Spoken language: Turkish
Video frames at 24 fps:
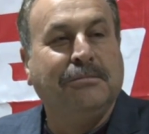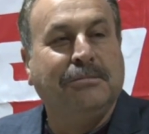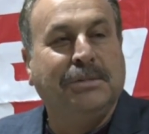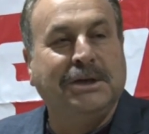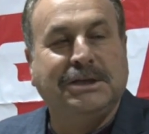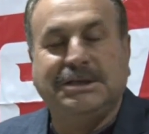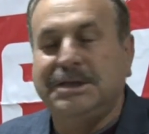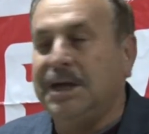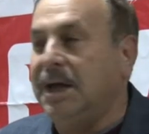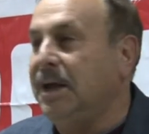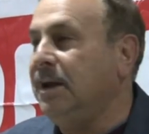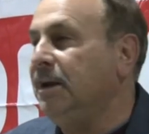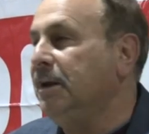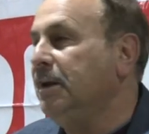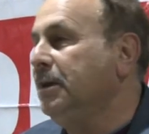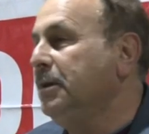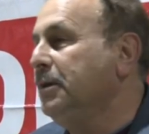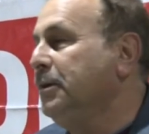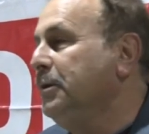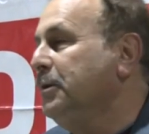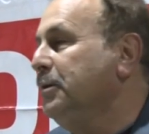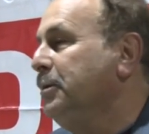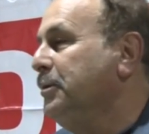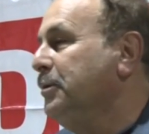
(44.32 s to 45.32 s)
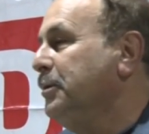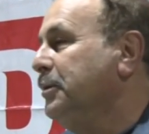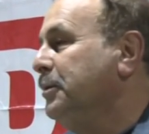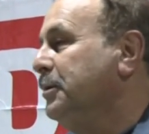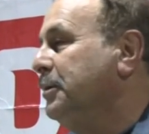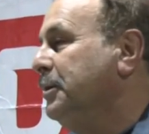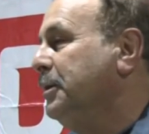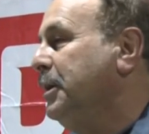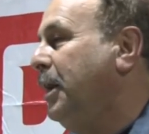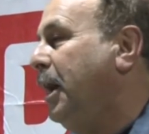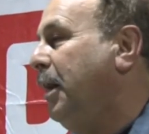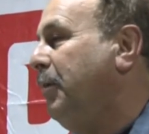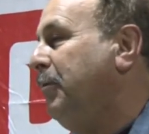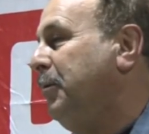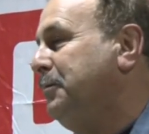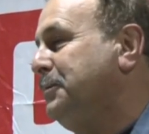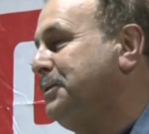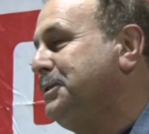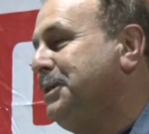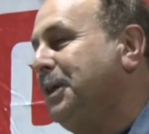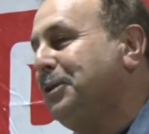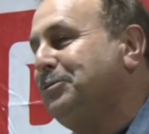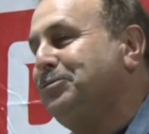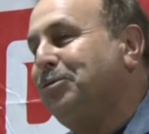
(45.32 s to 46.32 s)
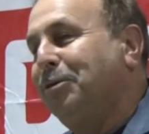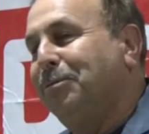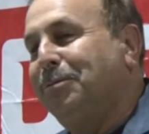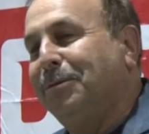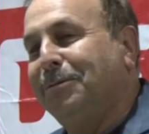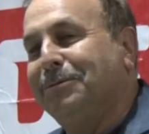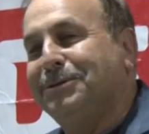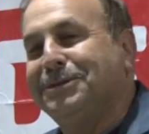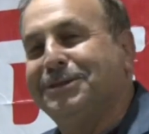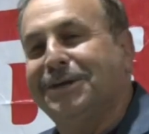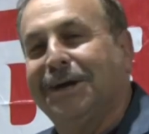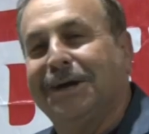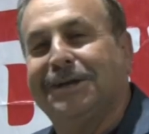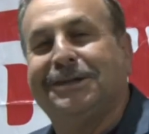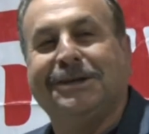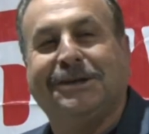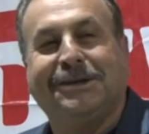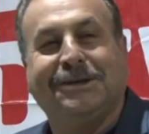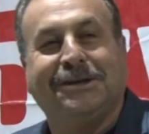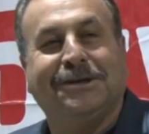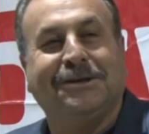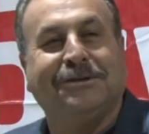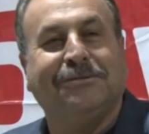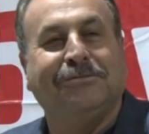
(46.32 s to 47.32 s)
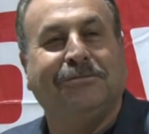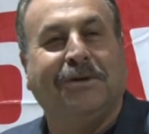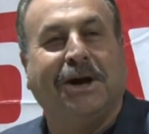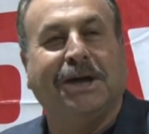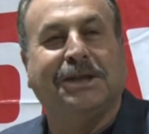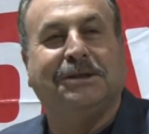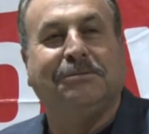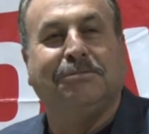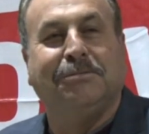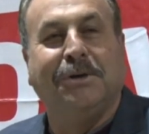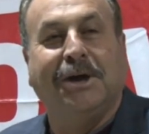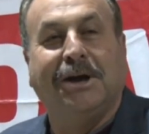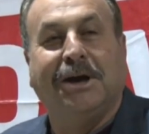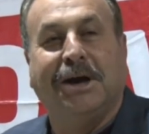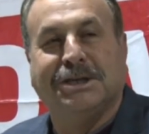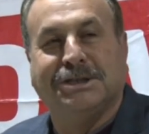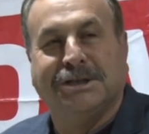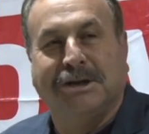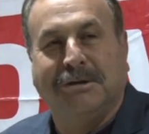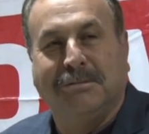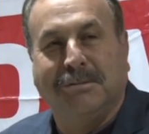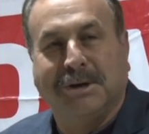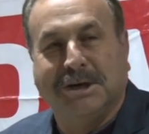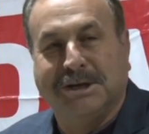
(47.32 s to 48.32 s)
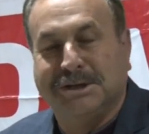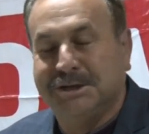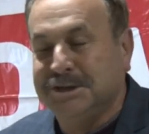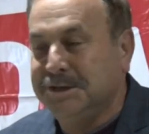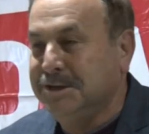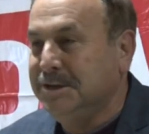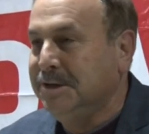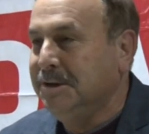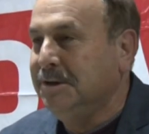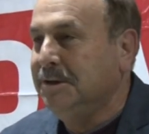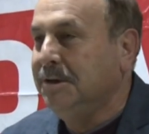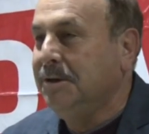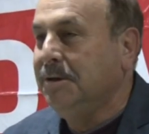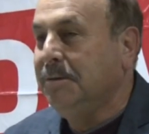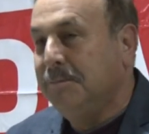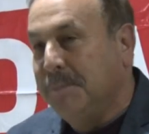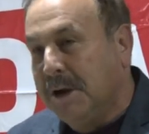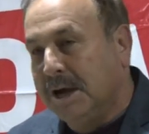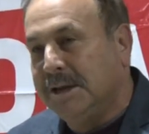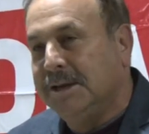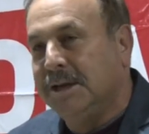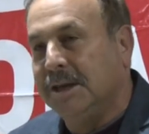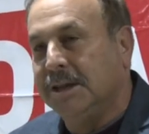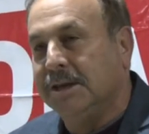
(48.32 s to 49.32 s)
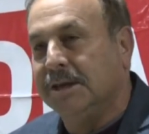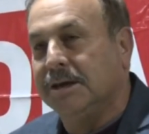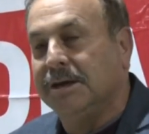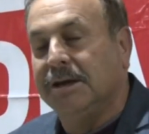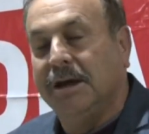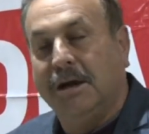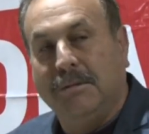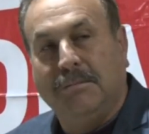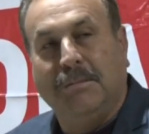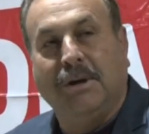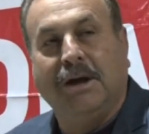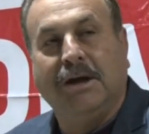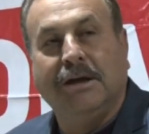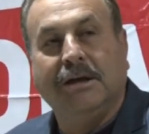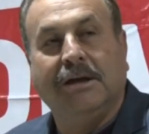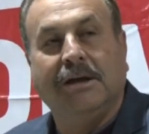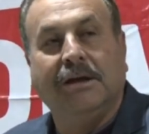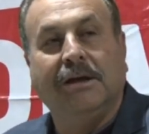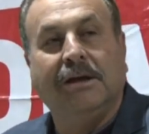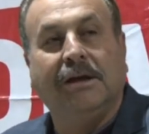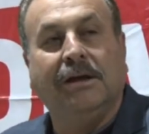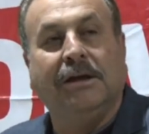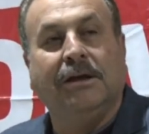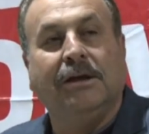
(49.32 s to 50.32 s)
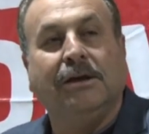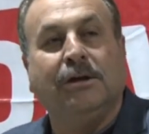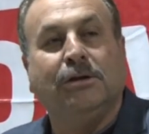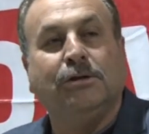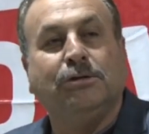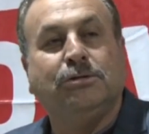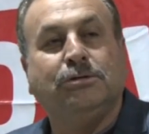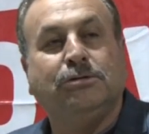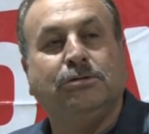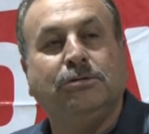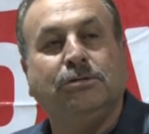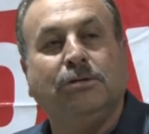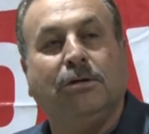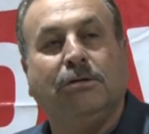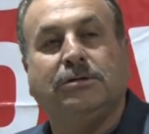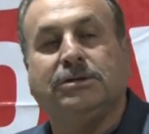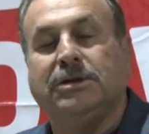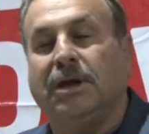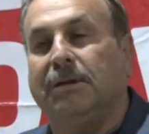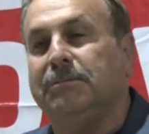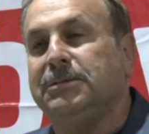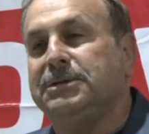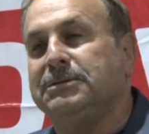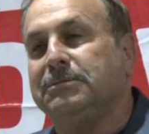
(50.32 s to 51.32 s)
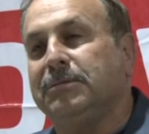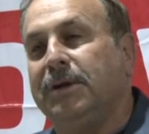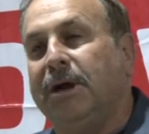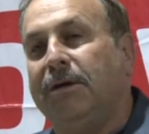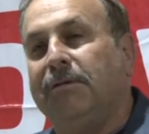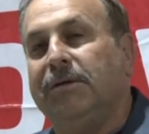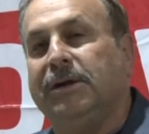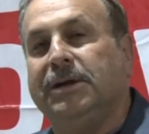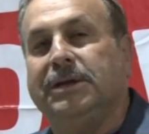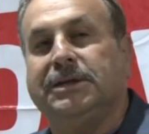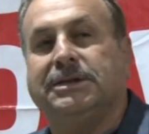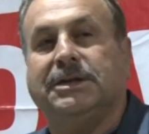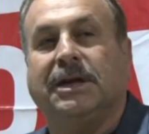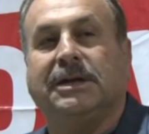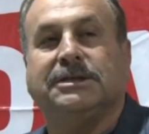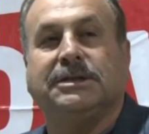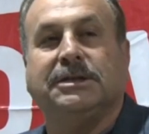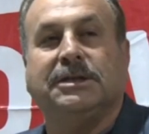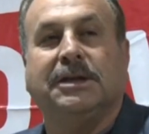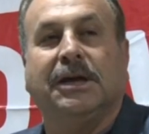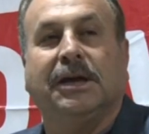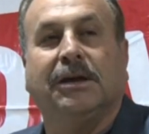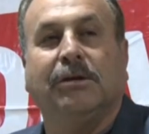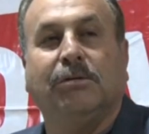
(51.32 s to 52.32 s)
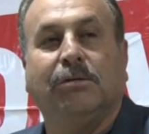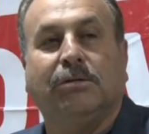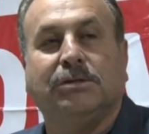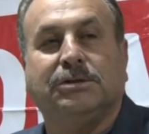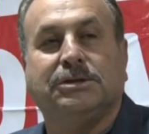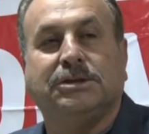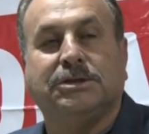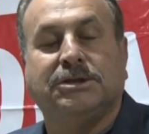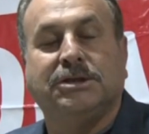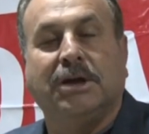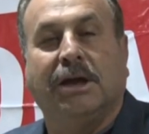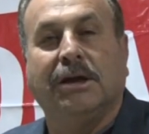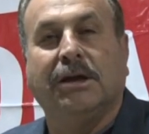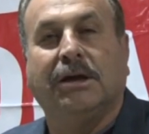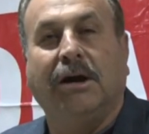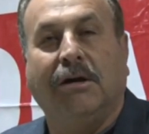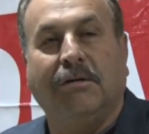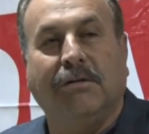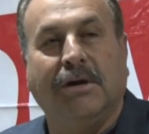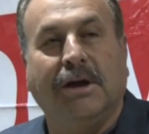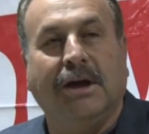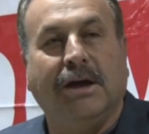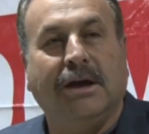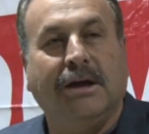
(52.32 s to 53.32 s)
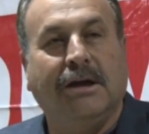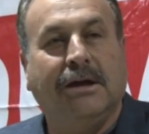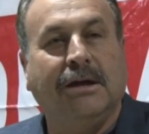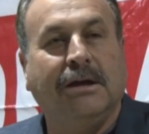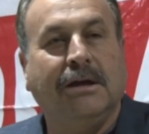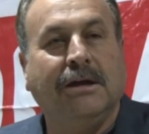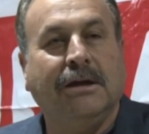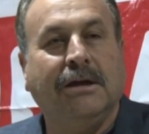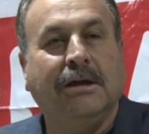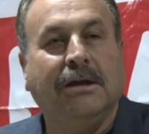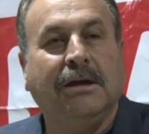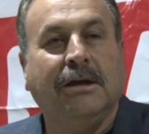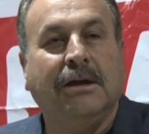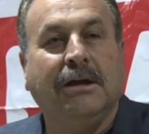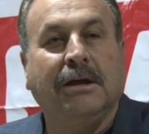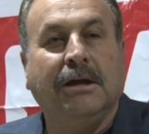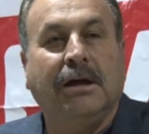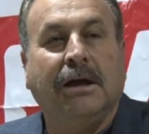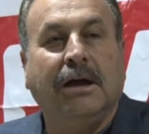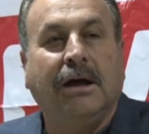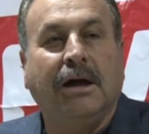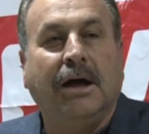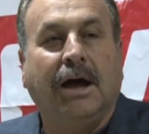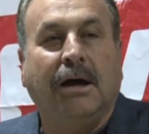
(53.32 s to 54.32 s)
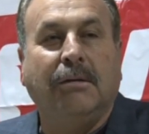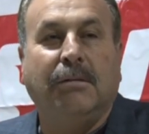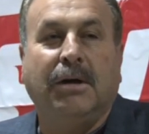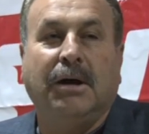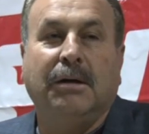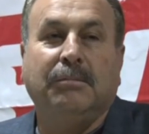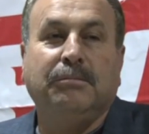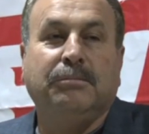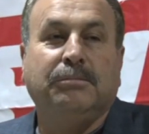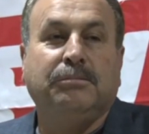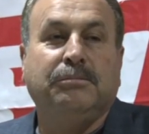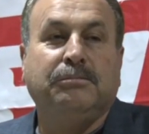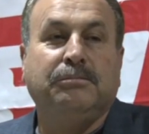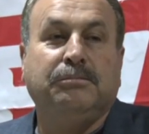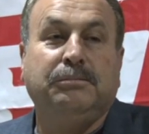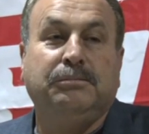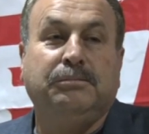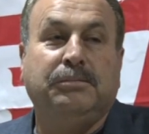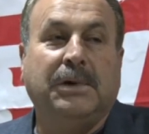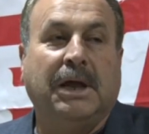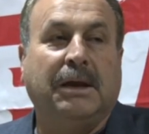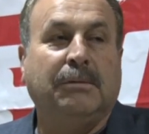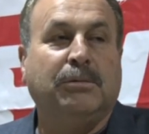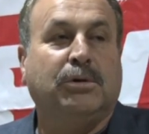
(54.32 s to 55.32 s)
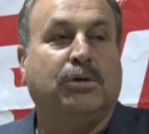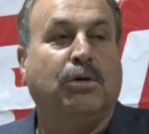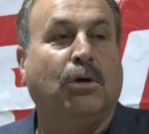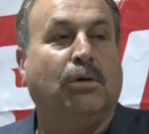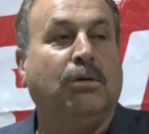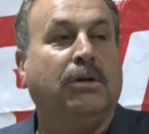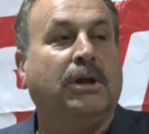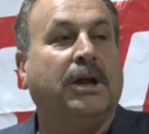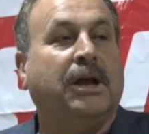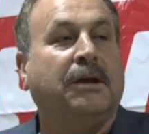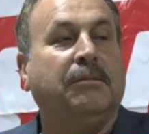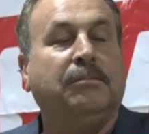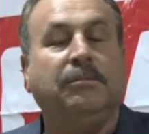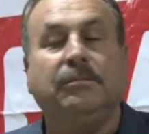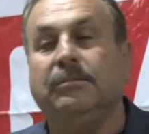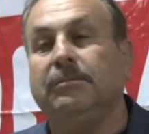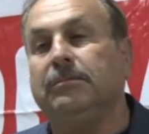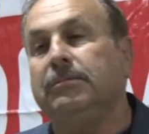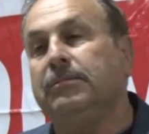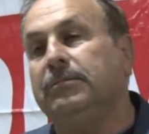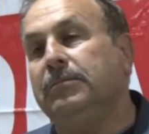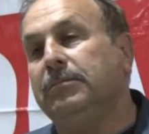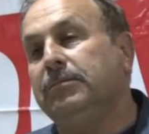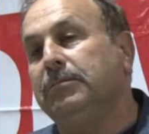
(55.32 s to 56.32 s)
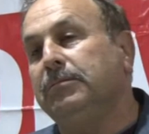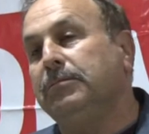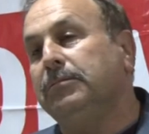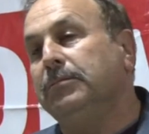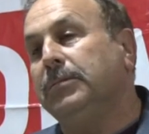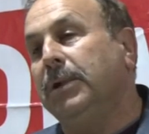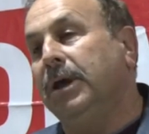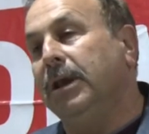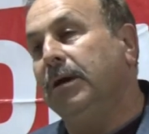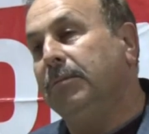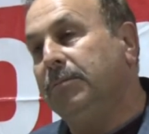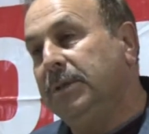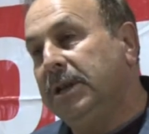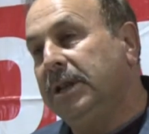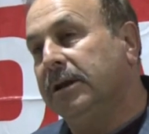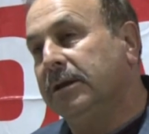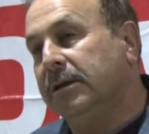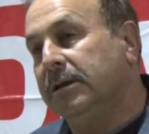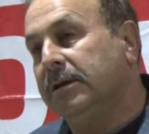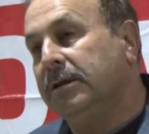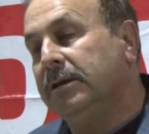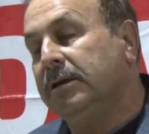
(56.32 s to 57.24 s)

Bizler kahvemizde sopamızı yaktık. Fatih Bey'i karşılamak için bekledik. Ama ne güzel bizim kahvenin içerisindeki o sıcaklık havaya. Ama benim köylülerim bana bilir.